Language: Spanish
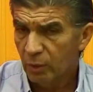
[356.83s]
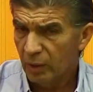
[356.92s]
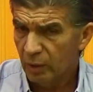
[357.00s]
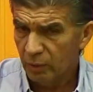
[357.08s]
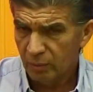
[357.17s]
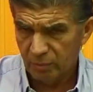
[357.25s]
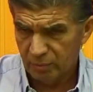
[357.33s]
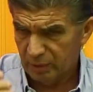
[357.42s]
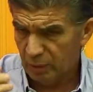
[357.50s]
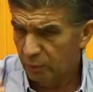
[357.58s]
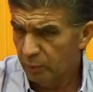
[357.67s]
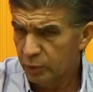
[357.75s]
eh,
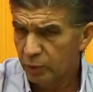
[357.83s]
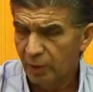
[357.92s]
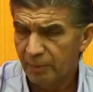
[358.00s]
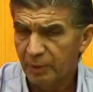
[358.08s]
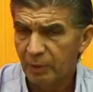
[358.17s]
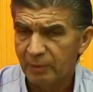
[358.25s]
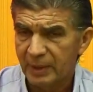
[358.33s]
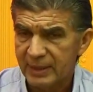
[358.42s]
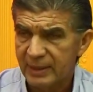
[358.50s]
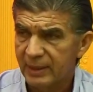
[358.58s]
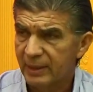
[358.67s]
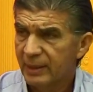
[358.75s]
tengo muchos amigos del
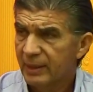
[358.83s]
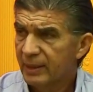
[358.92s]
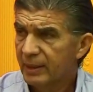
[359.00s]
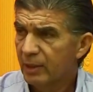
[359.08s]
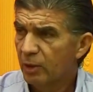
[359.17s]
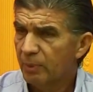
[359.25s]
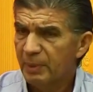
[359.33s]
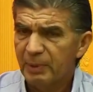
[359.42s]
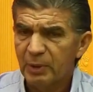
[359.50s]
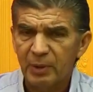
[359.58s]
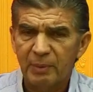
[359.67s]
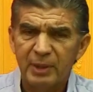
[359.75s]
Brasil, y lo
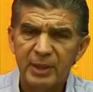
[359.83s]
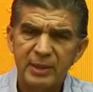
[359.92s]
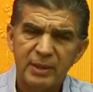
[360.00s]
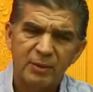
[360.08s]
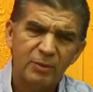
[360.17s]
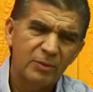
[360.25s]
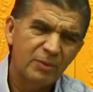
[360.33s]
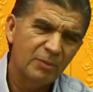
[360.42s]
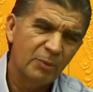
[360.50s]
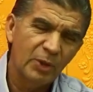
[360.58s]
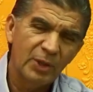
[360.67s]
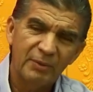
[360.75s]
primero que me dicen, no,
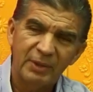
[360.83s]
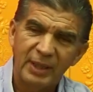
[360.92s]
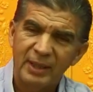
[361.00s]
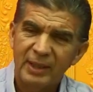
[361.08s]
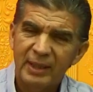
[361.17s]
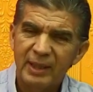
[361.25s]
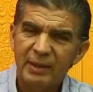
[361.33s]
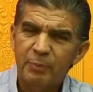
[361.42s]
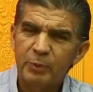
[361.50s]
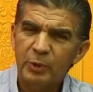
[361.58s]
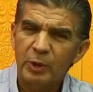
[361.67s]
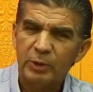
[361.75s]
Bolivia es
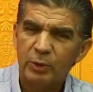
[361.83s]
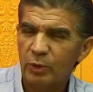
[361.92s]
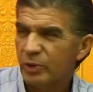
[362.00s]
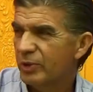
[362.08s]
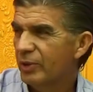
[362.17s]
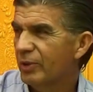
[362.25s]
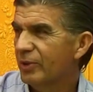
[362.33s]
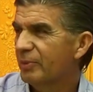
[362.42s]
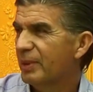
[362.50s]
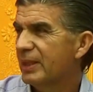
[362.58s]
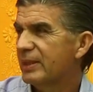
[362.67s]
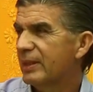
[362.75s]
puro extorsión,
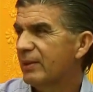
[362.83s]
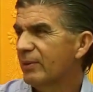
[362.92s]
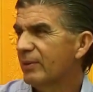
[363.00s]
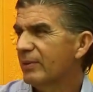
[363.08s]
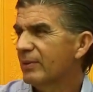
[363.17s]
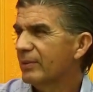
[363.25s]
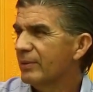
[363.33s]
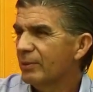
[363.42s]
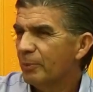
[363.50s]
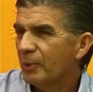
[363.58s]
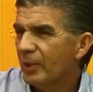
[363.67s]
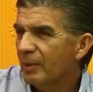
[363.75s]
me dicen, no, no, no
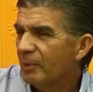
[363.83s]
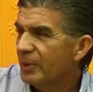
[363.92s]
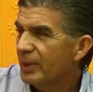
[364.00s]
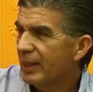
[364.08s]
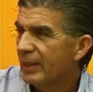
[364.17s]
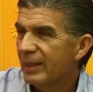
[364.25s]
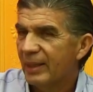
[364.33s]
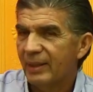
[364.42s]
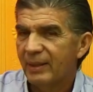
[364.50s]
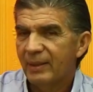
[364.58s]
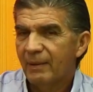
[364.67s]
podemos ir allá.